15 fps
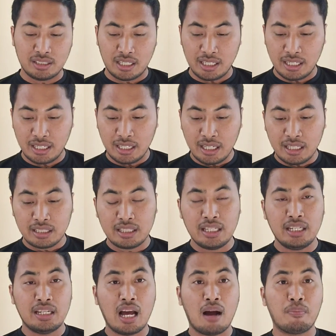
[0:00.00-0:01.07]
Jadi,
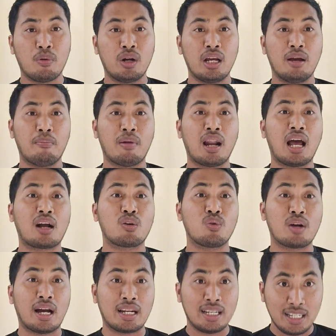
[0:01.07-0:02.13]
tidak boleh
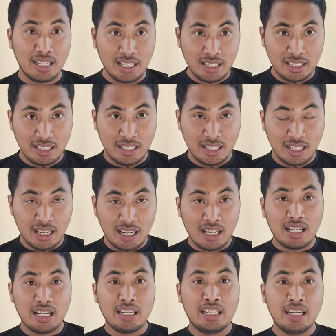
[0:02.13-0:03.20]
melakukan ini
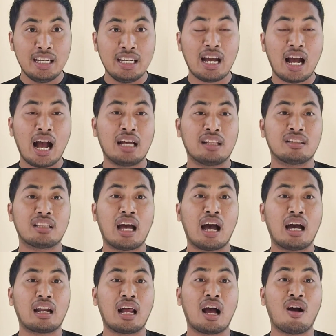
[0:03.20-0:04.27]
di
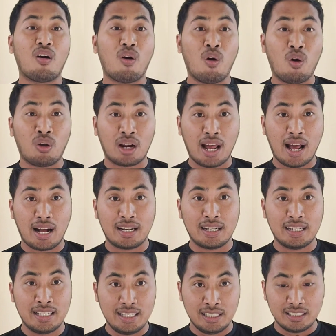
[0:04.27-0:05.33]
antara
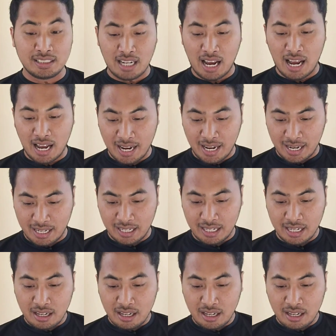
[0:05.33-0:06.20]
orang Israel.